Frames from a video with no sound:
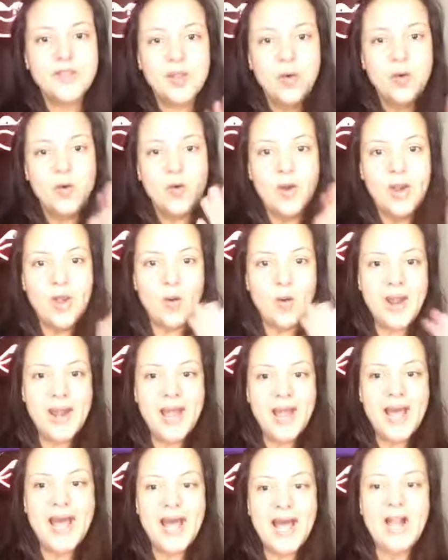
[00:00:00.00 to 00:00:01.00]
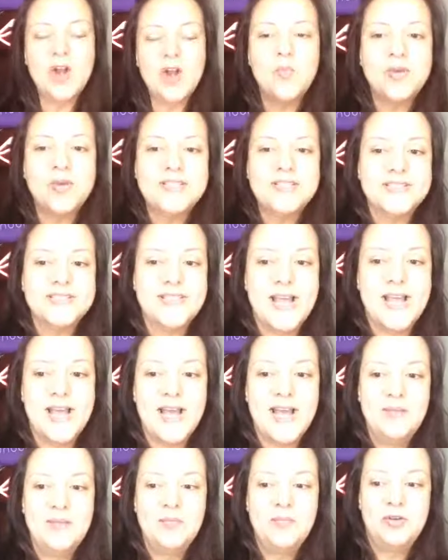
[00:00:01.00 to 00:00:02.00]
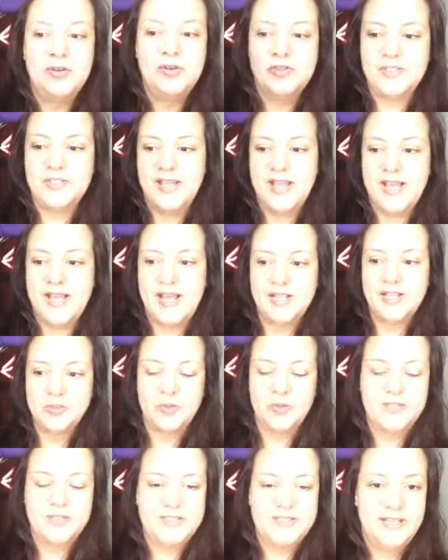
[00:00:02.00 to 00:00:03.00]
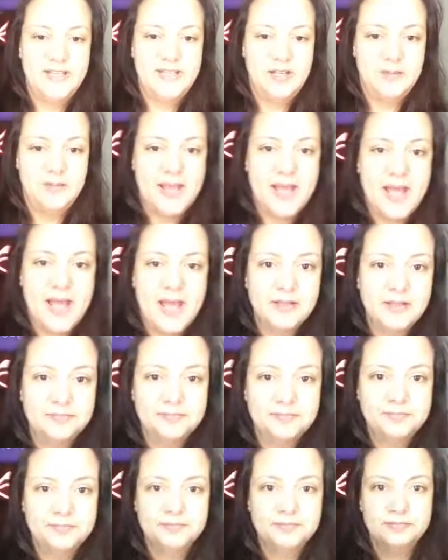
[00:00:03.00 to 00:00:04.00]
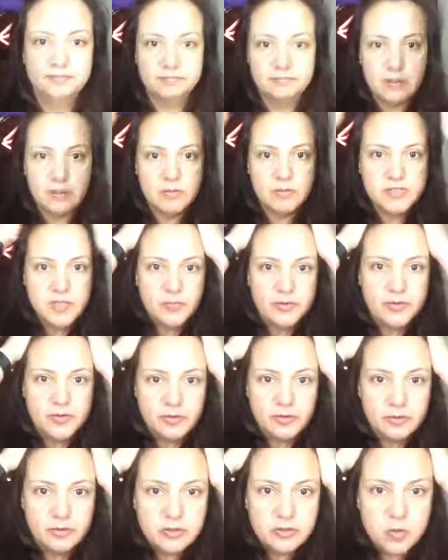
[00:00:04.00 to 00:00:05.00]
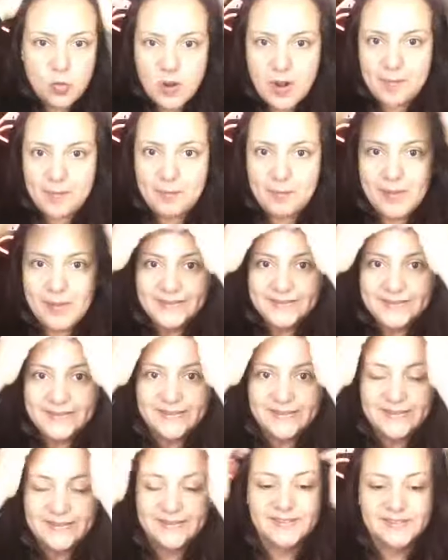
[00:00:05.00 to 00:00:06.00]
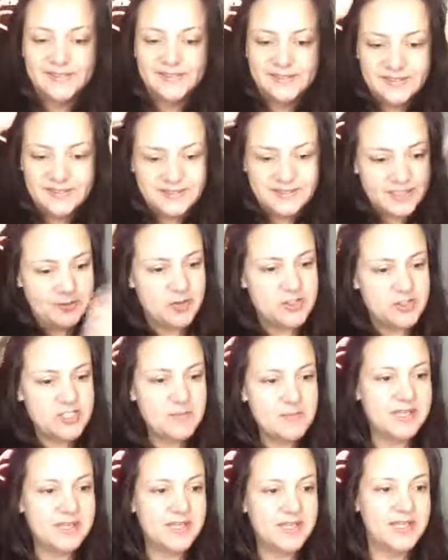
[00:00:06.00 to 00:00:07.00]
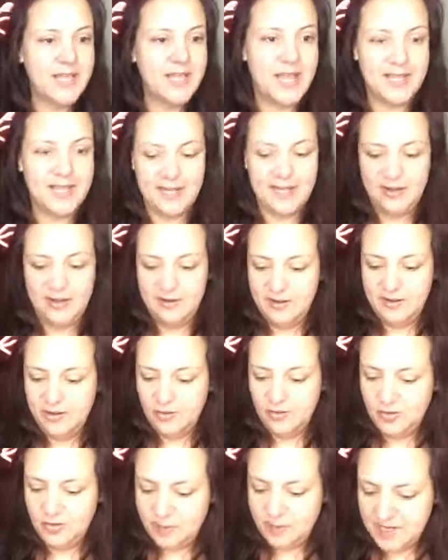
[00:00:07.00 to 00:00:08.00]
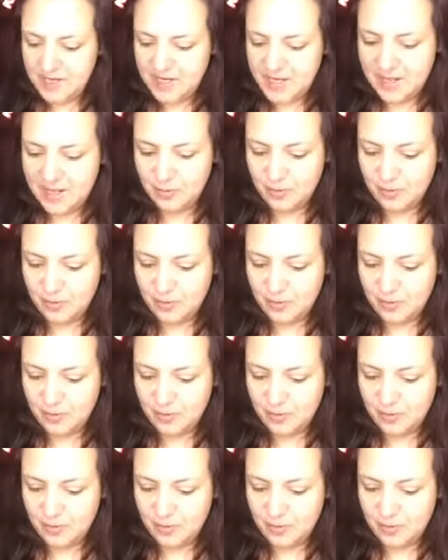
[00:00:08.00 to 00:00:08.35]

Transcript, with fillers: Hola, hola, ¿cómo están? Buenos días, soy Silvia. Vamos a ponernos guapas. Este video es de maquillaje, ¿eh? no de peinado.